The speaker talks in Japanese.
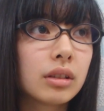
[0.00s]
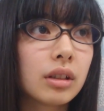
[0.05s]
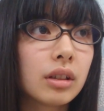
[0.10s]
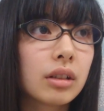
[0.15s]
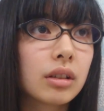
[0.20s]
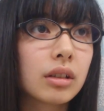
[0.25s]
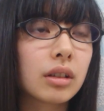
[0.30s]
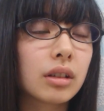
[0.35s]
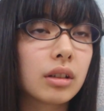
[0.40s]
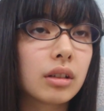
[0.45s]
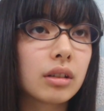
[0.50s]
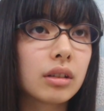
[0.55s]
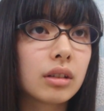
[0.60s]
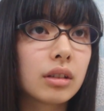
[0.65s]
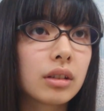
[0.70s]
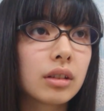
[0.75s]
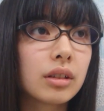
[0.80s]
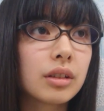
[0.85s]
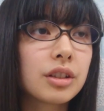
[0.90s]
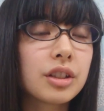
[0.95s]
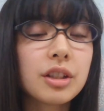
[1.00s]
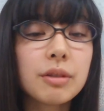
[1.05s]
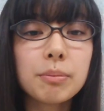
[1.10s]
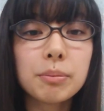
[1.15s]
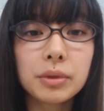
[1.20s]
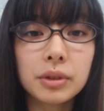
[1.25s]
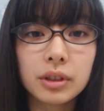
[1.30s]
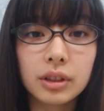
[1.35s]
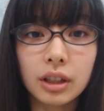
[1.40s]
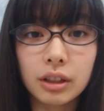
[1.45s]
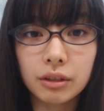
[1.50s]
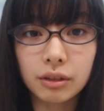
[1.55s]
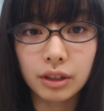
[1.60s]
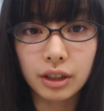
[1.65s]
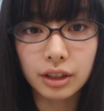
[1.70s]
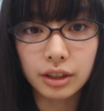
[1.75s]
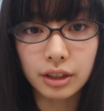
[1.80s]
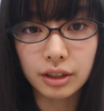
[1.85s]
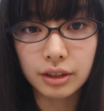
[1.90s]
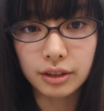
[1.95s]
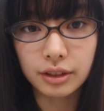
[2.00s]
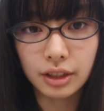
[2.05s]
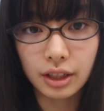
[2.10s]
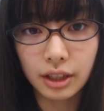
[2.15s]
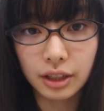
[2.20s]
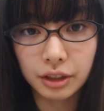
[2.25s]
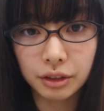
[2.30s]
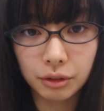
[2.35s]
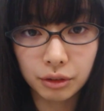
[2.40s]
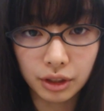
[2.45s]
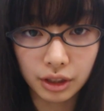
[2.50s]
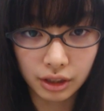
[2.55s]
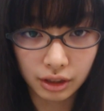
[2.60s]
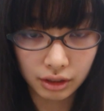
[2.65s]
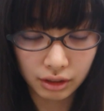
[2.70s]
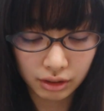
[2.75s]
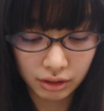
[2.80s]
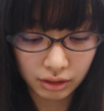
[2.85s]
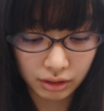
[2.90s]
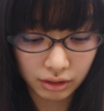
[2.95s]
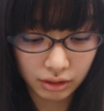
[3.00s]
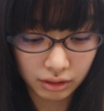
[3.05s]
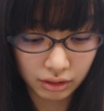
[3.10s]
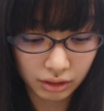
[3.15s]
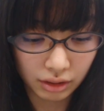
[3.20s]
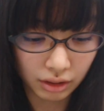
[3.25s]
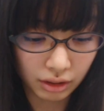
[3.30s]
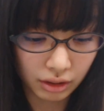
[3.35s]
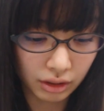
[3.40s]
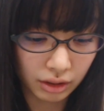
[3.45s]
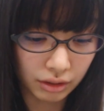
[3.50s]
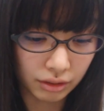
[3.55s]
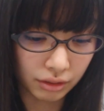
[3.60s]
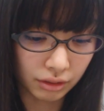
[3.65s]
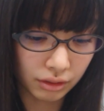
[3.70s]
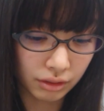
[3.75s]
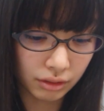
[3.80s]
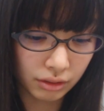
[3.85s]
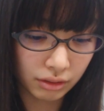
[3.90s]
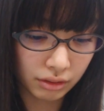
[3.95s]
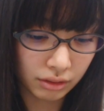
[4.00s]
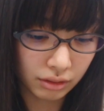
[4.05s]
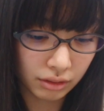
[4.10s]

なんか、シンプルなのがいいですね。色に限らず。